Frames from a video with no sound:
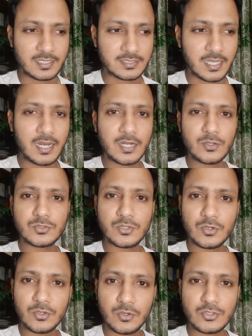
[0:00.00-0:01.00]
জানানোর
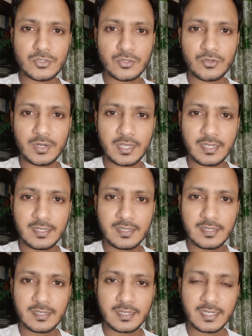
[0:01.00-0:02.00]
জন্য কষ্ট করে
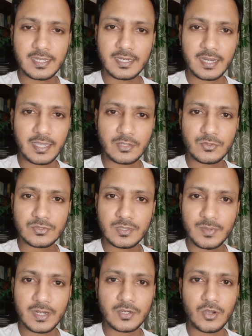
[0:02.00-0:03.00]
এখানে লাইক করতে
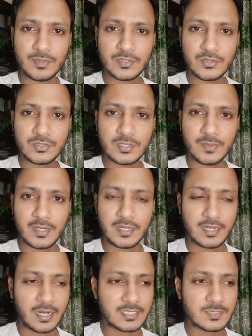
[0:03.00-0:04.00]
পারেন কমেন্ট করতে
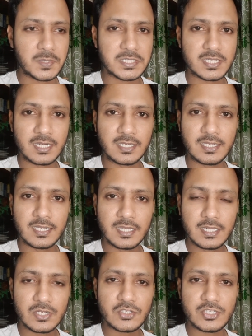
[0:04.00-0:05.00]
পারেন আর স্পেশালি
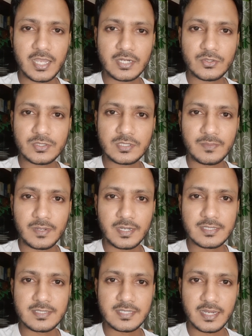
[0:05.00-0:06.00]
শেয়ার করতে
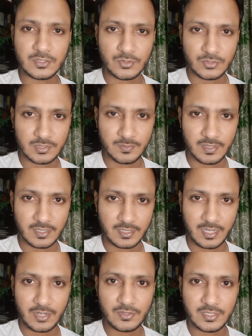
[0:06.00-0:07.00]
পারেন সেন্ড করতে পারেন
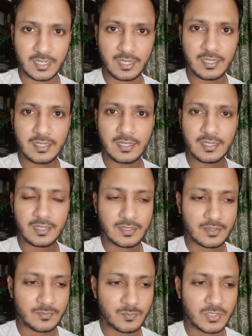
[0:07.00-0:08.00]
কারণ এটা
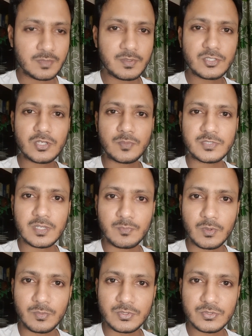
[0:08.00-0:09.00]
পৃথিবীর সবচেয়ে
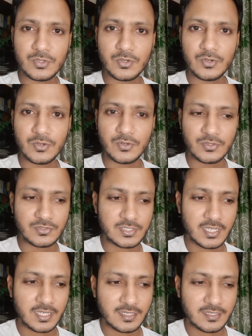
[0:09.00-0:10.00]
পবিত্র
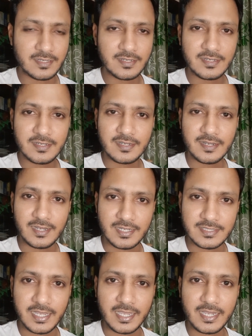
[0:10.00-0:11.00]
যেই
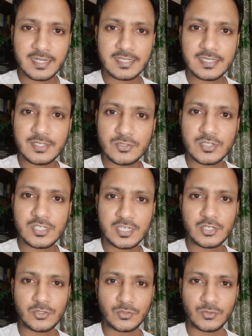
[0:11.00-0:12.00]
জায়গাটা সেটা হচ্ছে
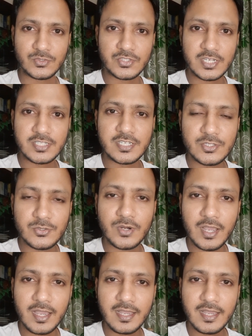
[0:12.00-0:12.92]
শিশু সেই শিশুরা